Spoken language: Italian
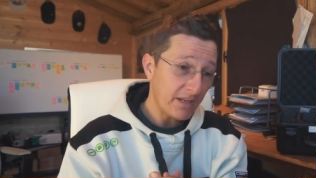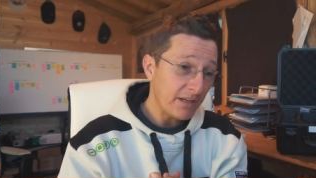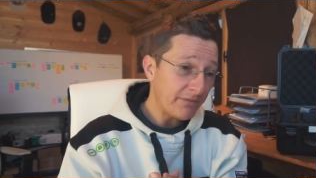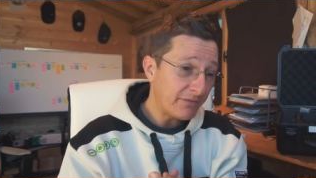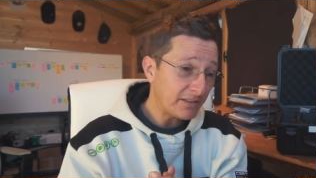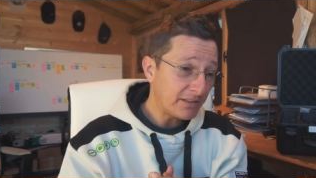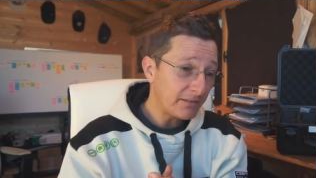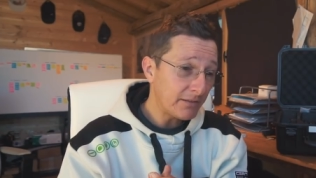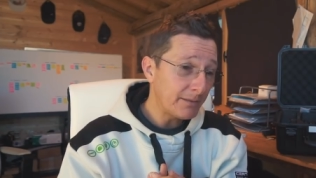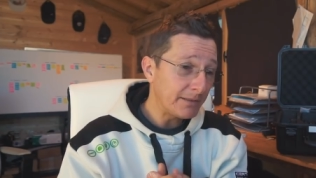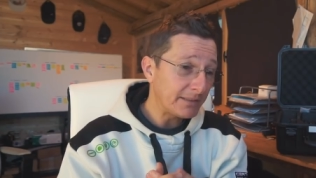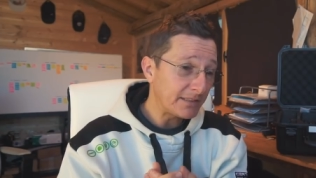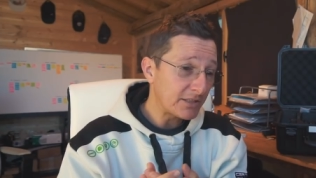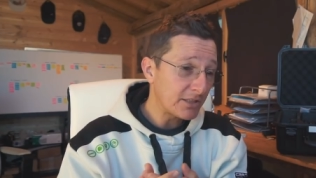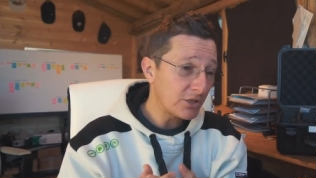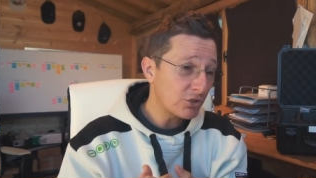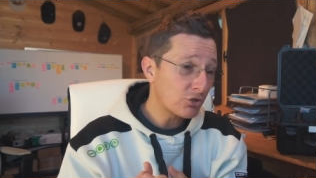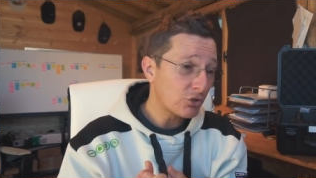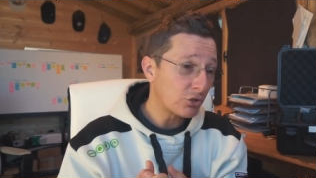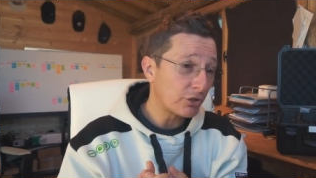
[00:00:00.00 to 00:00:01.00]
Effettivamente il
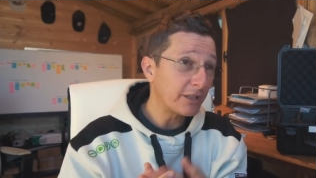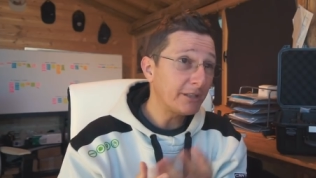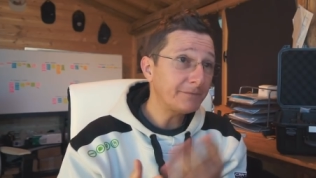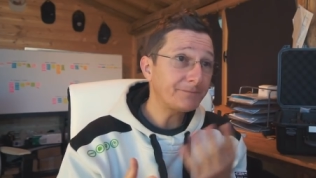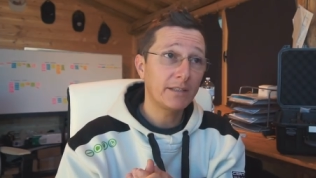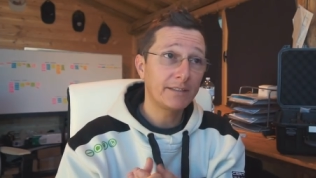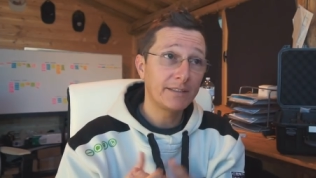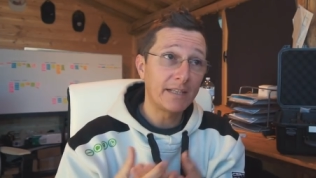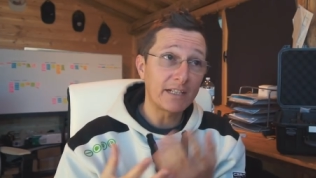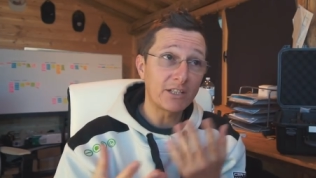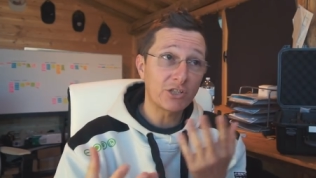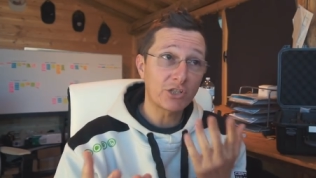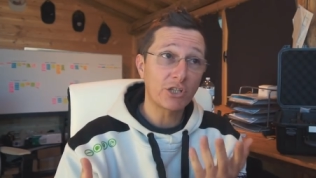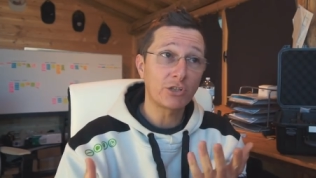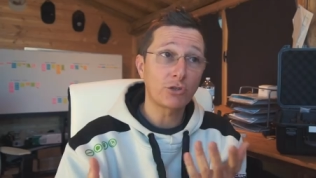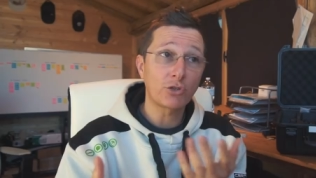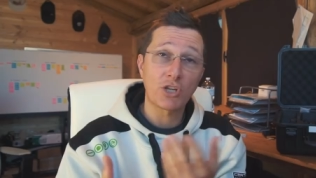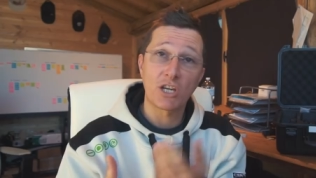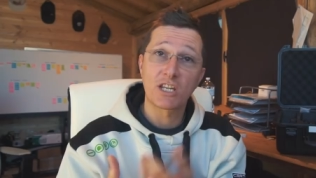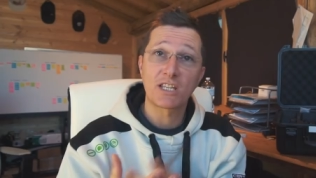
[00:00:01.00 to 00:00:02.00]
sensore da
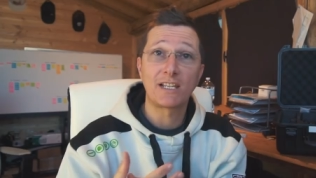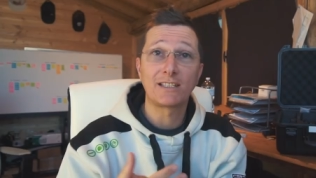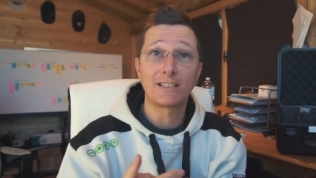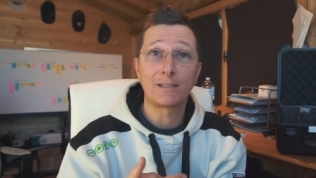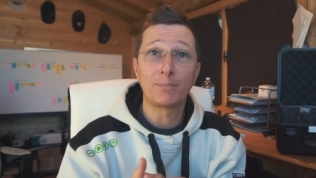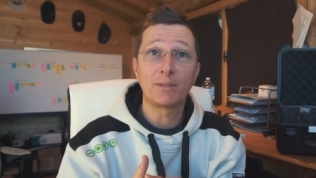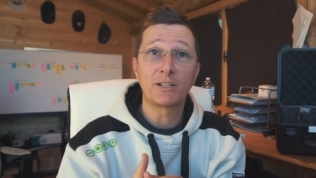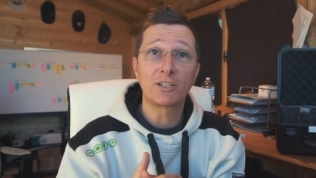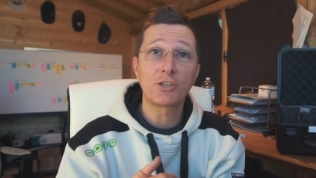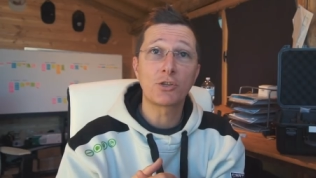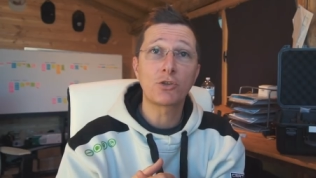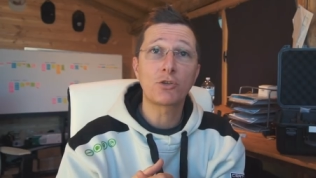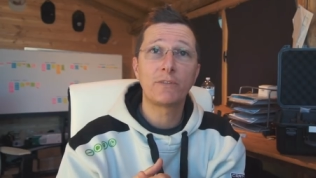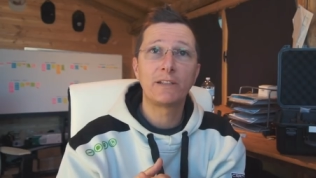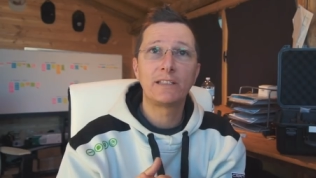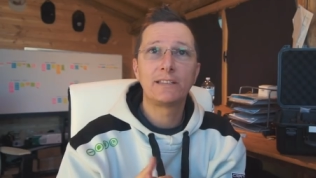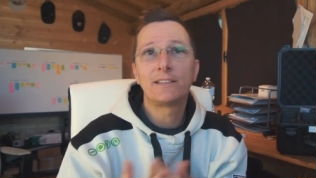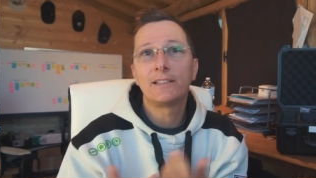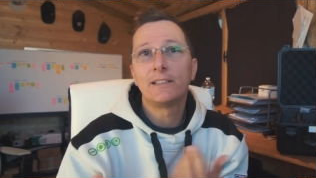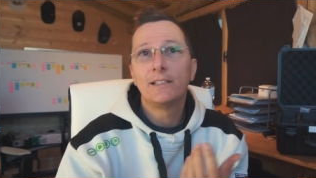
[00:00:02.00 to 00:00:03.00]

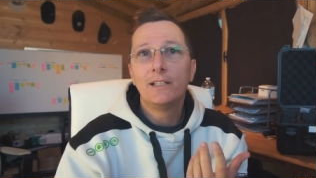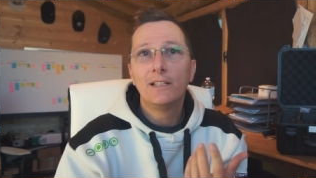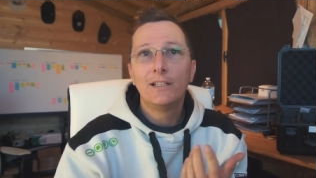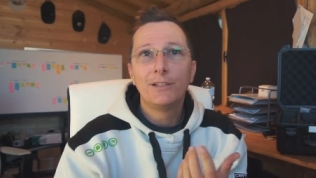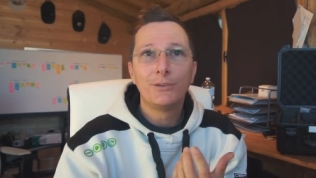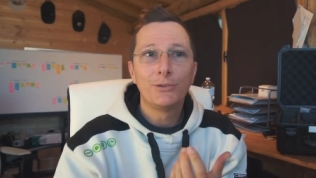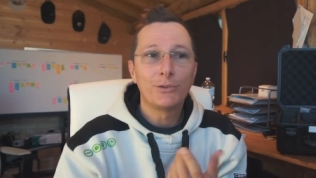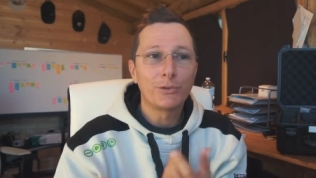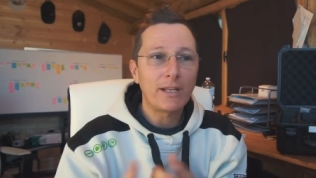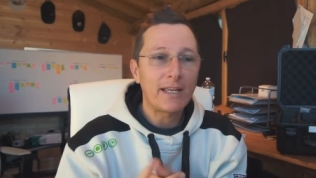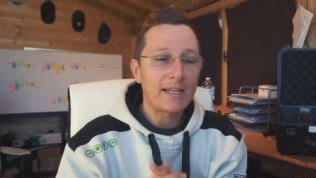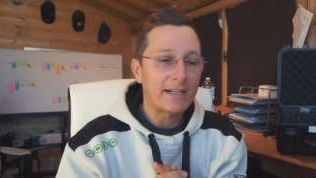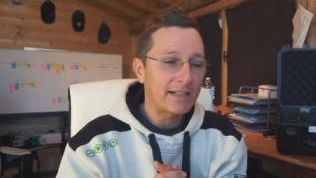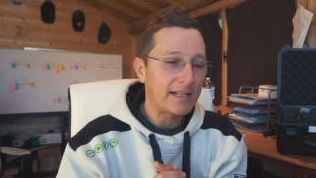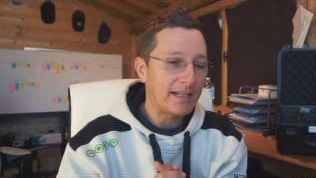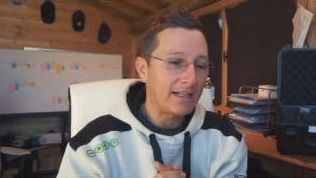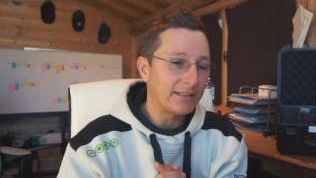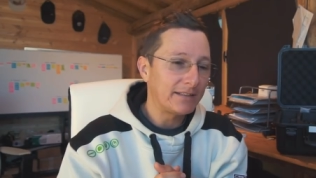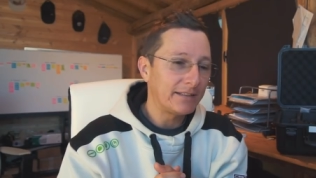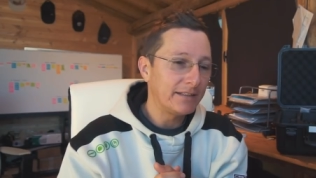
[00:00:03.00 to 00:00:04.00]
160x120 non è
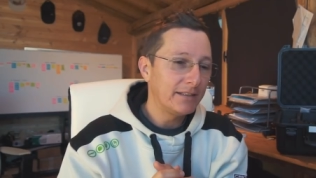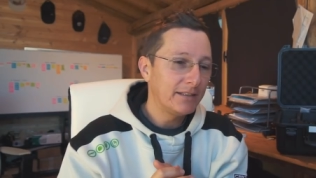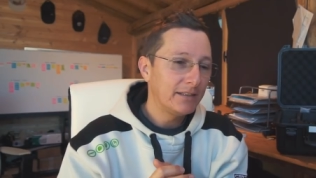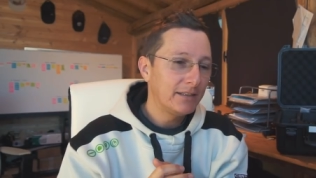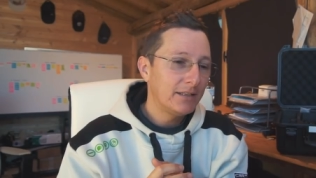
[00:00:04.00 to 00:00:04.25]
grande,